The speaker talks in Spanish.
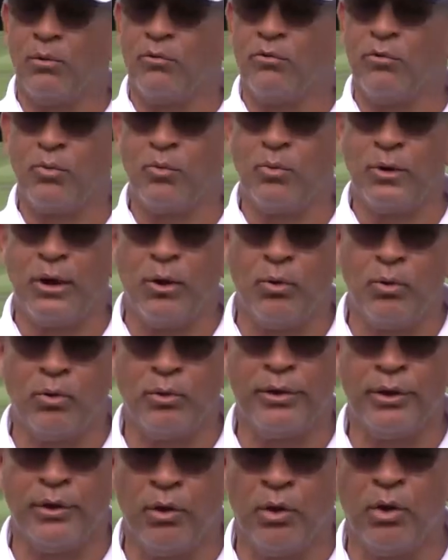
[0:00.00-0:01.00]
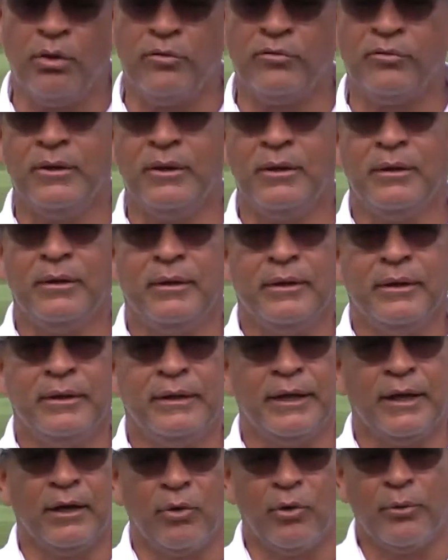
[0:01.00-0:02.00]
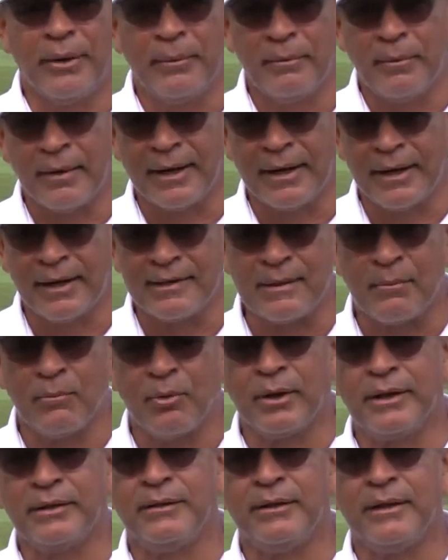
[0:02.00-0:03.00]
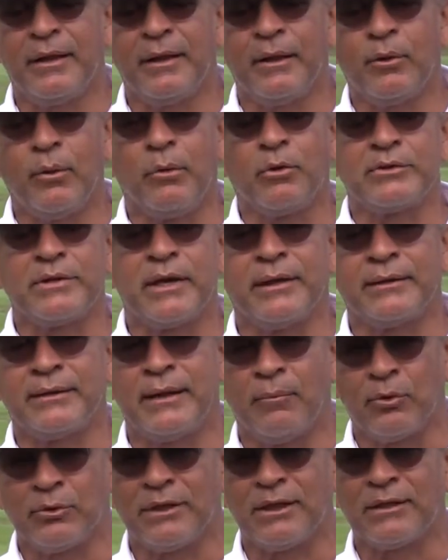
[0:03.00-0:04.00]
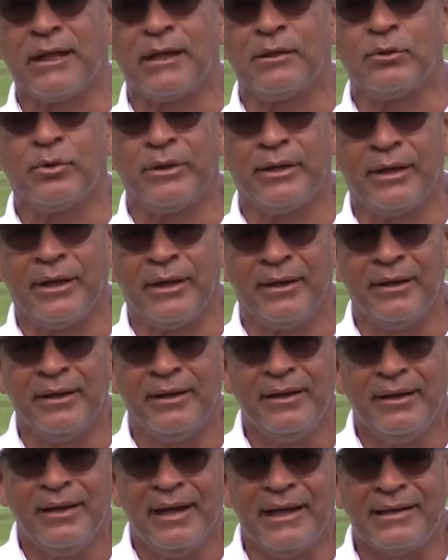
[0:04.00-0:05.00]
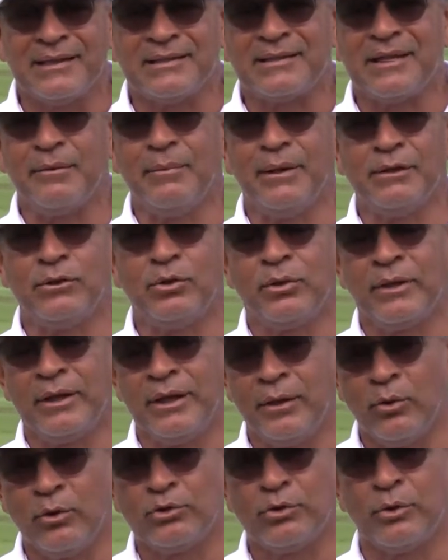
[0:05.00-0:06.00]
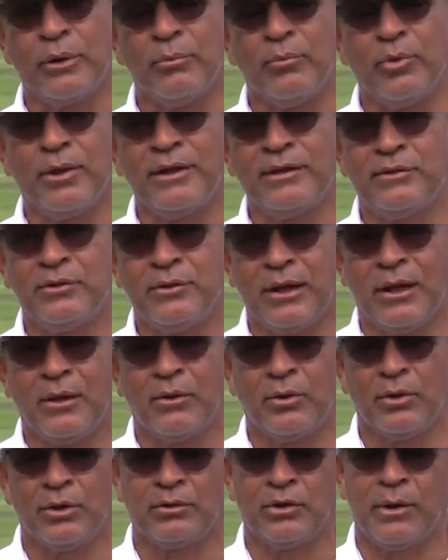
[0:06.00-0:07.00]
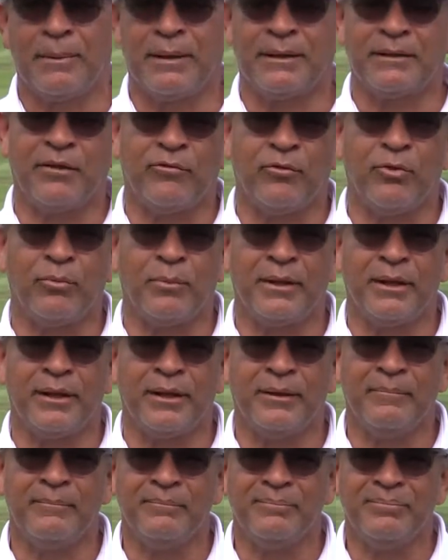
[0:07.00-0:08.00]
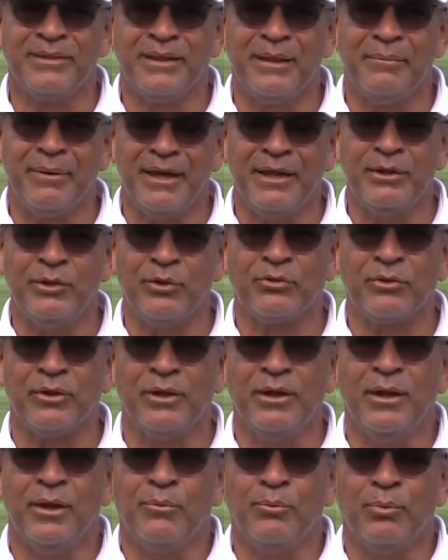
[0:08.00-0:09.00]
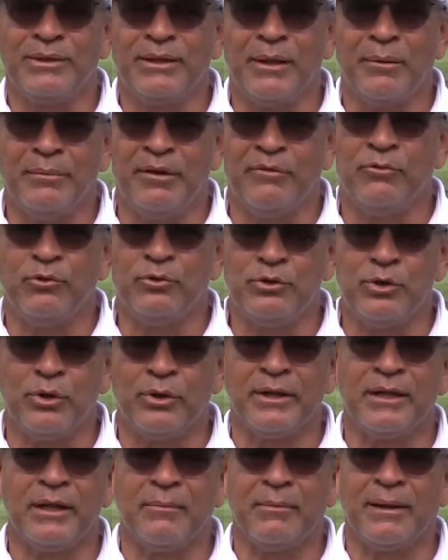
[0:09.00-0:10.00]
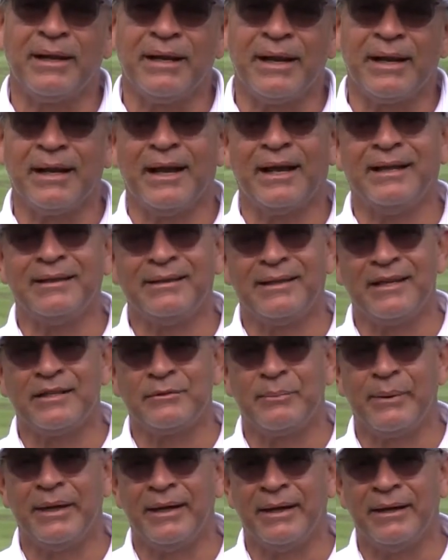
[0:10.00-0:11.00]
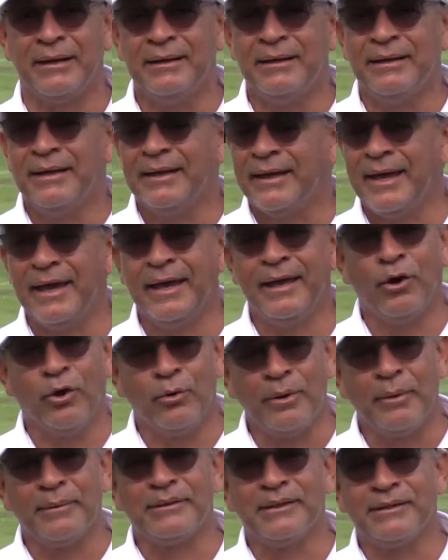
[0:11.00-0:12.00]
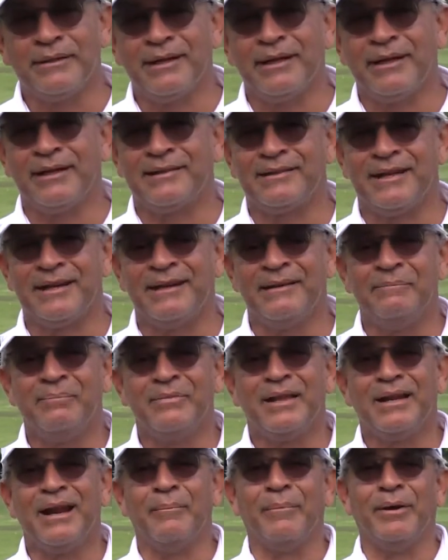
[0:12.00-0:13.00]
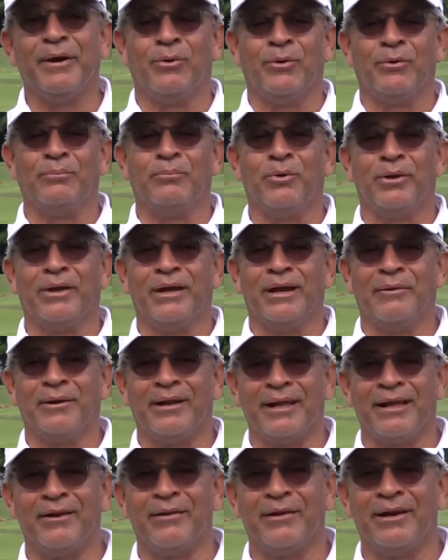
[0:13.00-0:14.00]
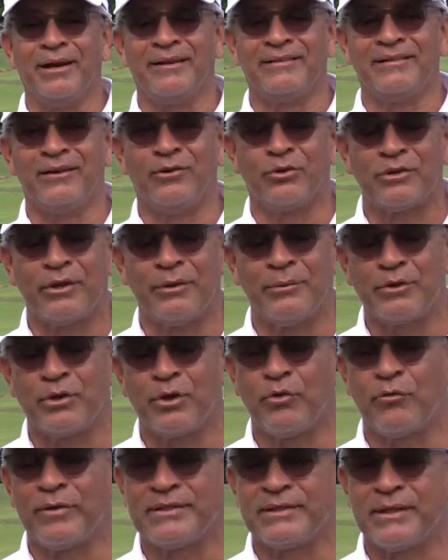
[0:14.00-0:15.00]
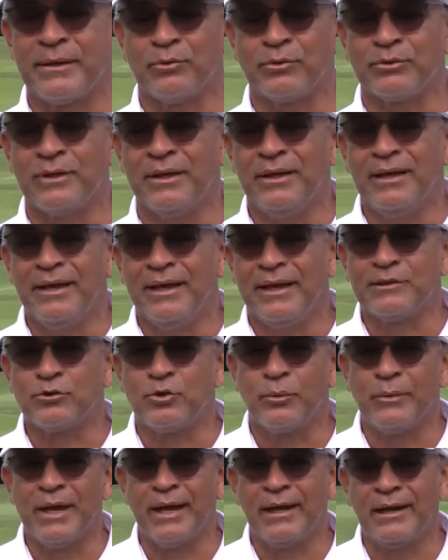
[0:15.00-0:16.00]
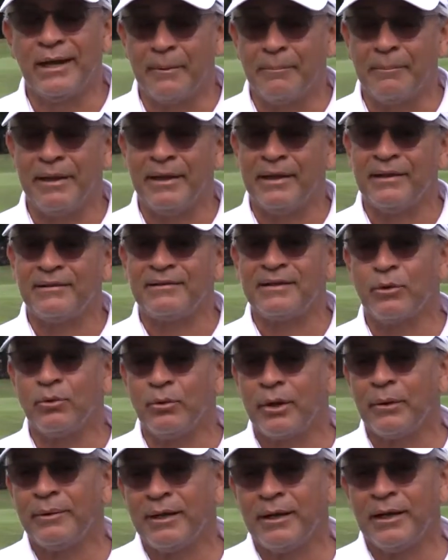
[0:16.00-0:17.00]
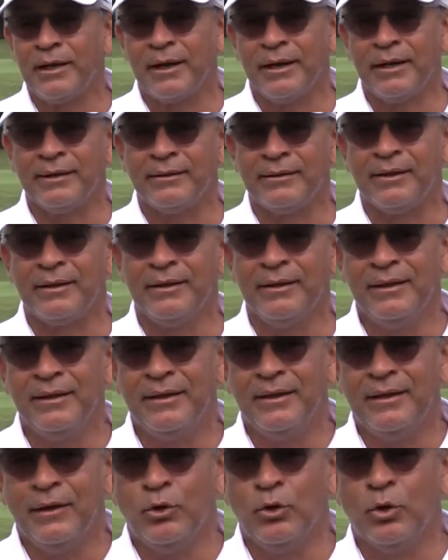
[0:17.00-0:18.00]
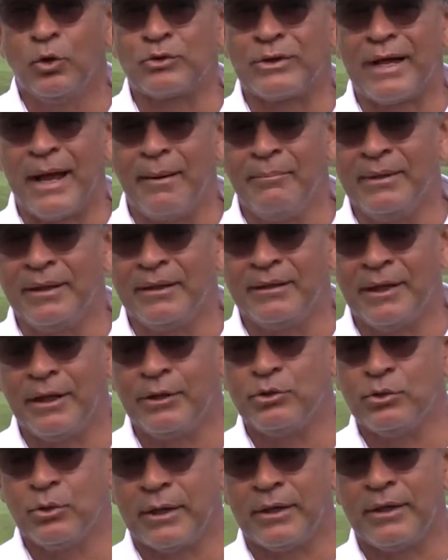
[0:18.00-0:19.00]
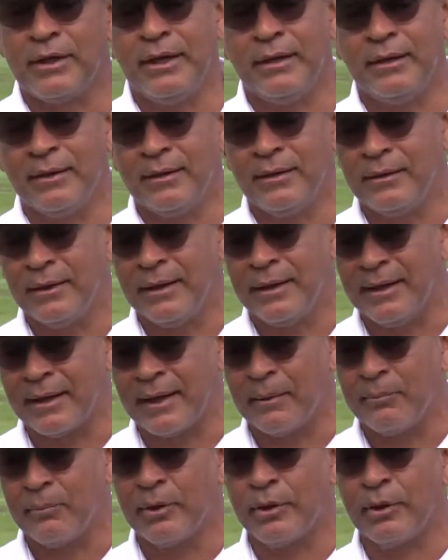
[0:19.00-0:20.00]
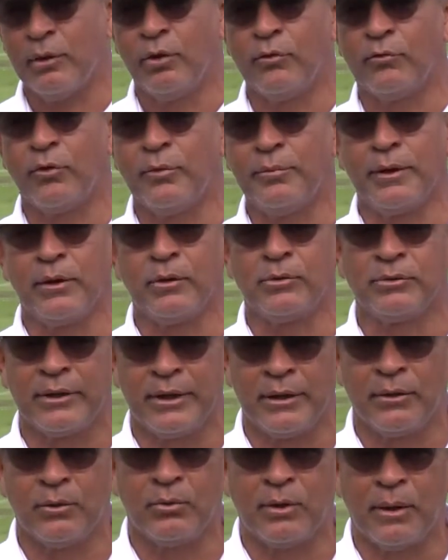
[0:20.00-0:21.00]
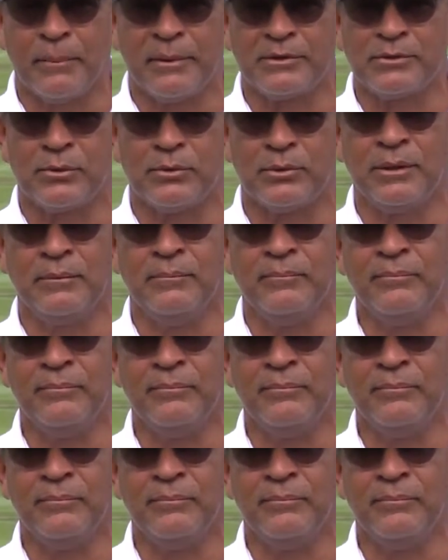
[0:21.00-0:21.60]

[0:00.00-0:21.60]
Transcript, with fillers: con Fórmula 1 y golf y en noviembre regresamos a Argentina de nuevo. O sea que estamos tratando de que ese segmento de negocio que hemos adicionado a nuestra plataforma de, medios, pues también funcione de la manera que la gente le espera, que obviamente tiene que ser la mejor, porque la verdad es que los servicios que ofrecemos en esos viajes y las experiencias con que viene la gente los cambian. De hecho, aquí en en el campo de golf hoy me encontré con una persona